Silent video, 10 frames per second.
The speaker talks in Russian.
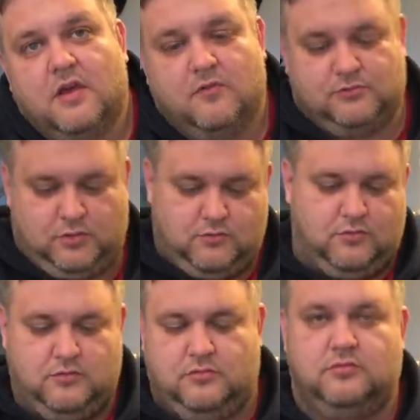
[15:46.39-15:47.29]
Вот такое... Ну
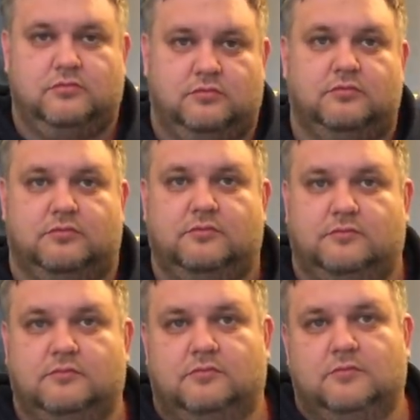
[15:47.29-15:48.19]
да, быстрая,
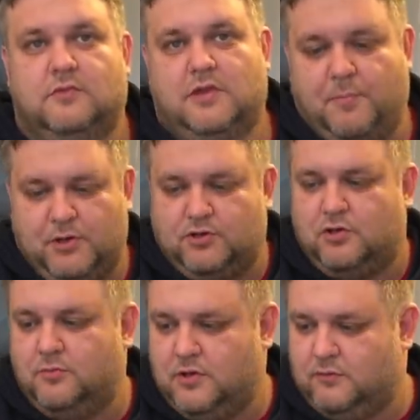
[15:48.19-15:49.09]
легкая. Я
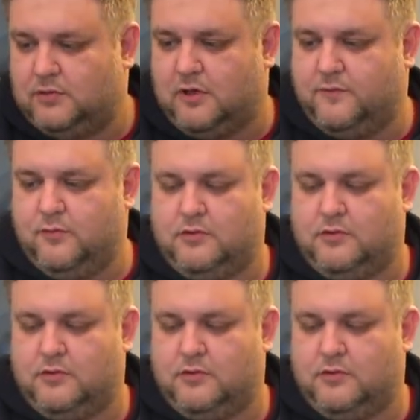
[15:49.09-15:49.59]
пришел, мне вот ты так сел, руки...